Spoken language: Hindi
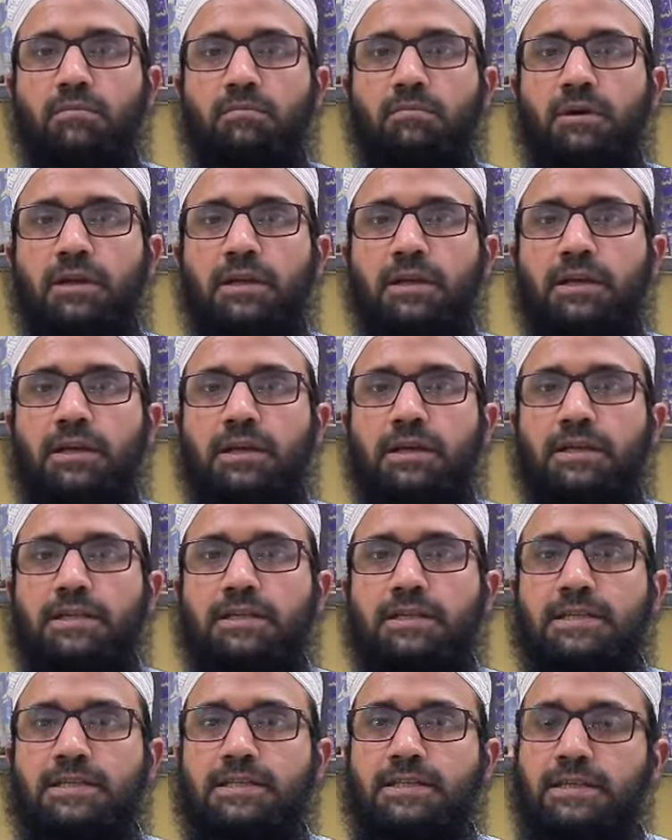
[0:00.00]
बल्कि
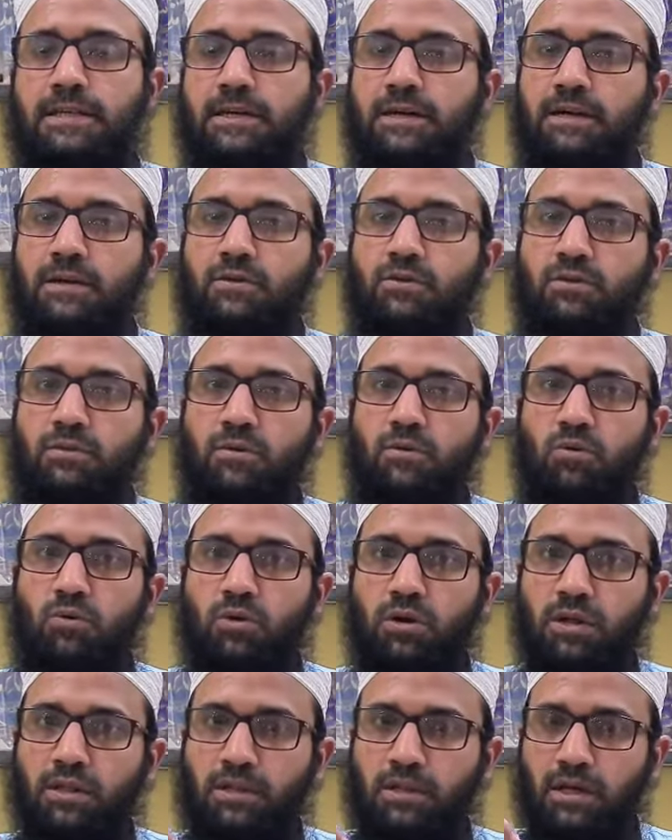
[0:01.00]
जैसे हक
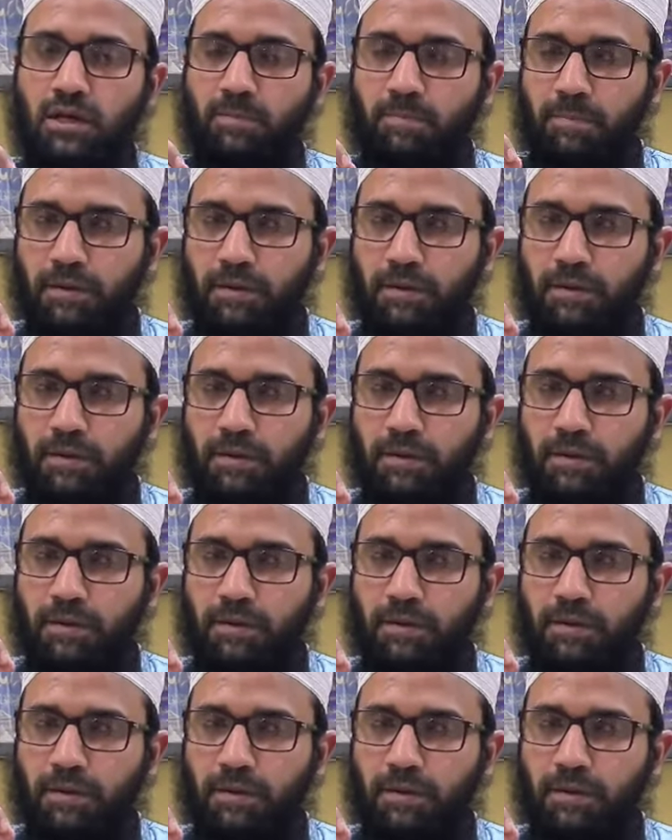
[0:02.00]
औरत का